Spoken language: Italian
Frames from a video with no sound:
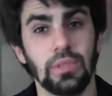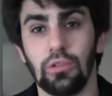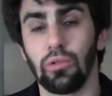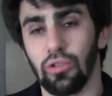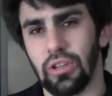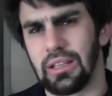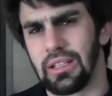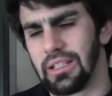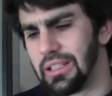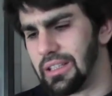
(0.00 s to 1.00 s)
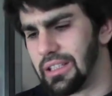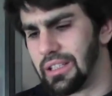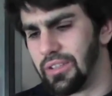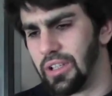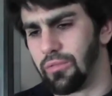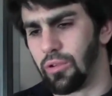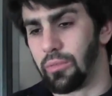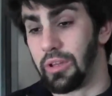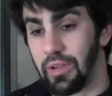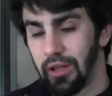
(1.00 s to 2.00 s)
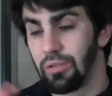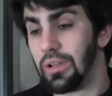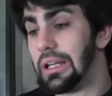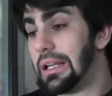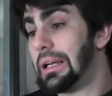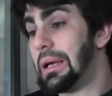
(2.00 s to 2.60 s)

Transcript: nonostante le tentativi di riforma del marito.